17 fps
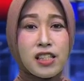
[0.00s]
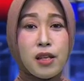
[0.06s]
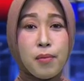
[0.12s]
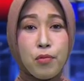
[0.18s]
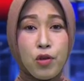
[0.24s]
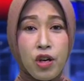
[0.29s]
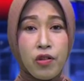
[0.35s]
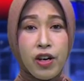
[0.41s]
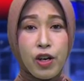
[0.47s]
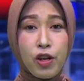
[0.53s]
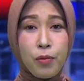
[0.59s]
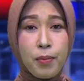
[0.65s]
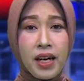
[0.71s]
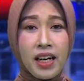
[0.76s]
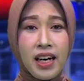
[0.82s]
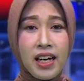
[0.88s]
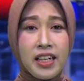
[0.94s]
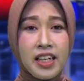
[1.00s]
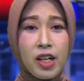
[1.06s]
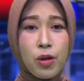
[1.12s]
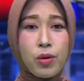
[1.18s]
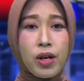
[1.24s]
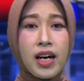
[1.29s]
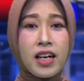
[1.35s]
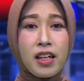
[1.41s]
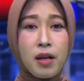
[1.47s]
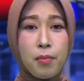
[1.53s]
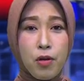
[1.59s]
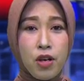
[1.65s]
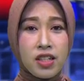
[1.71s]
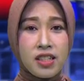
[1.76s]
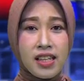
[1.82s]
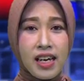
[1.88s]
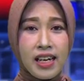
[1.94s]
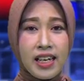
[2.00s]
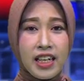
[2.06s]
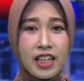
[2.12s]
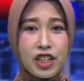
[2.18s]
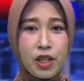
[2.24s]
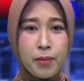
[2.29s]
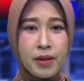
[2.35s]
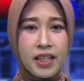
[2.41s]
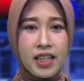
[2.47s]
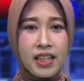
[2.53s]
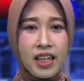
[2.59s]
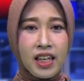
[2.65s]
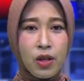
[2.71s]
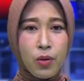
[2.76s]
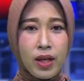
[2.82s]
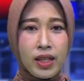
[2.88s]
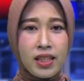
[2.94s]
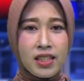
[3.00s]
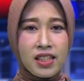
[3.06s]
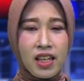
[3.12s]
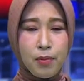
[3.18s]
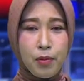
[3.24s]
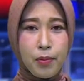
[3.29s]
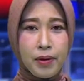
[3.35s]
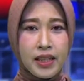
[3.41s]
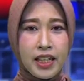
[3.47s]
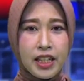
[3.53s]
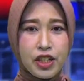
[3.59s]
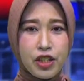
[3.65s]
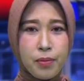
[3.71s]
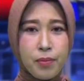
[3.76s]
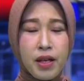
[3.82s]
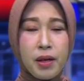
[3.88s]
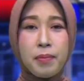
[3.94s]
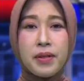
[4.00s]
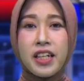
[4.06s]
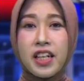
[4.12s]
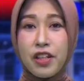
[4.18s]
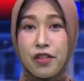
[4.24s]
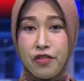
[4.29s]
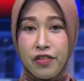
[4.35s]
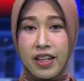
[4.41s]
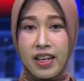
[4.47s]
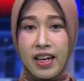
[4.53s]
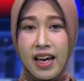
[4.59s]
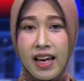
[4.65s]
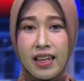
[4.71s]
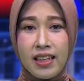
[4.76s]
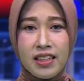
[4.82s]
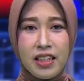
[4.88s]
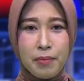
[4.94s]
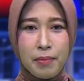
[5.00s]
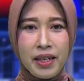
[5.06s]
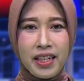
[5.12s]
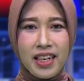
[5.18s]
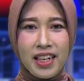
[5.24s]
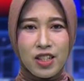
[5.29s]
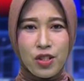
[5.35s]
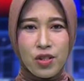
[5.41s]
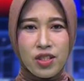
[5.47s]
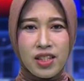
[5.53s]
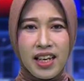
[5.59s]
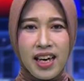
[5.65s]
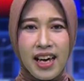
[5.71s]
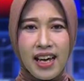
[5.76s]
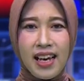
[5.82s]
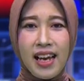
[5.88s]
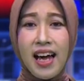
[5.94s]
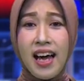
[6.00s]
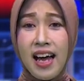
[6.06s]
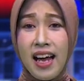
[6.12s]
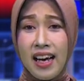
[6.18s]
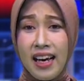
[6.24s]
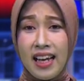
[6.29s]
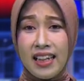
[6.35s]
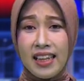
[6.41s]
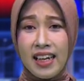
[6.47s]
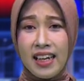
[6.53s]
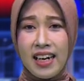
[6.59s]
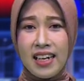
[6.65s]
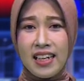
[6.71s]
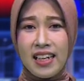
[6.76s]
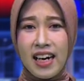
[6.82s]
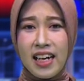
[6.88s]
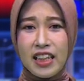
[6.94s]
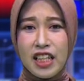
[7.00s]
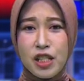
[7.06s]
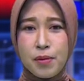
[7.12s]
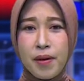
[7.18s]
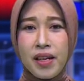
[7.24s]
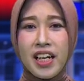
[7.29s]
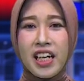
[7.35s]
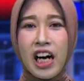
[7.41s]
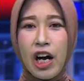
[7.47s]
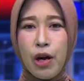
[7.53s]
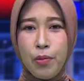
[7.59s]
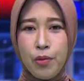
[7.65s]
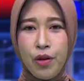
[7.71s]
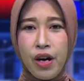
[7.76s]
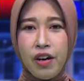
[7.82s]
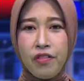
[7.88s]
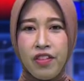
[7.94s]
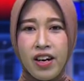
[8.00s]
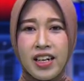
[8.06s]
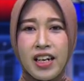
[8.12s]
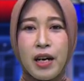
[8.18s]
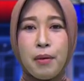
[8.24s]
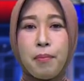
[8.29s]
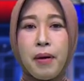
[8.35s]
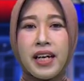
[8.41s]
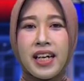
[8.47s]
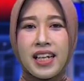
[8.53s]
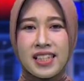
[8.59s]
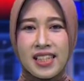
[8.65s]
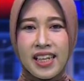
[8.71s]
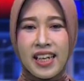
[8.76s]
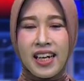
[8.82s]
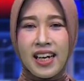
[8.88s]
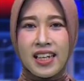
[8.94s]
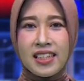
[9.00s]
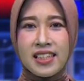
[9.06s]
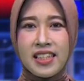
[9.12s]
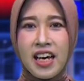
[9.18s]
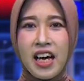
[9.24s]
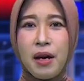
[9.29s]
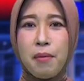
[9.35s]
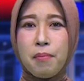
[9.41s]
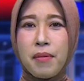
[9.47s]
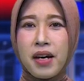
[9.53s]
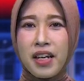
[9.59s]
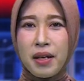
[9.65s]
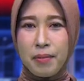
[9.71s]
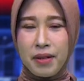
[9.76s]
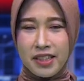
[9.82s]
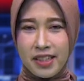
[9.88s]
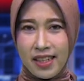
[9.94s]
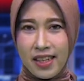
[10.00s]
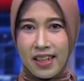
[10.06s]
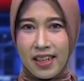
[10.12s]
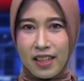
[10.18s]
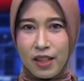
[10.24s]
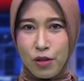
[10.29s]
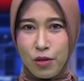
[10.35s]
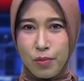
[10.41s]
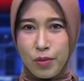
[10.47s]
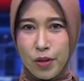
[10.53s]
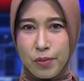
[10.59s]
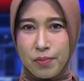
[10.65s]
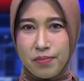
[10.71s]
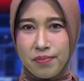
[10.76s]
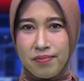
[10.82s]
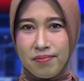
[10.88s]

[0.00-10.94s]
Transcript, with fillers: Sebuah warung makan di Kelurahan Kebonsari, Kecamatan Kaliwates, Kabupaten Jember menjadi viral di media sosial. Lantaran gratis bagi kaum duafa dan bayar seikhlasnya bagi masyarakat umum.